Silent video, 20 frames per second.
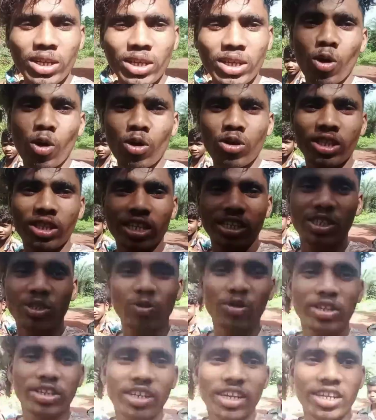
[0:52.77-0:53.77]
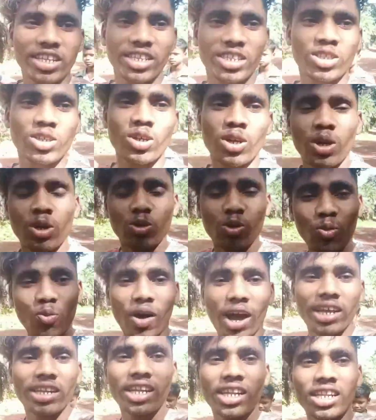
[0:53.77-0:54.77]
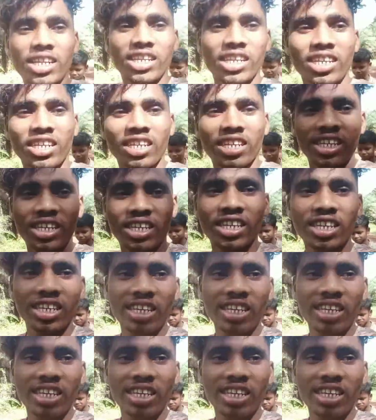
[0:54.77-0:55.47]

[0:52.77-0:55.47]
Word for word: और गई बहुत देर से वेट तो हाँ, मतलब करे हाँ, थे तो फाइनली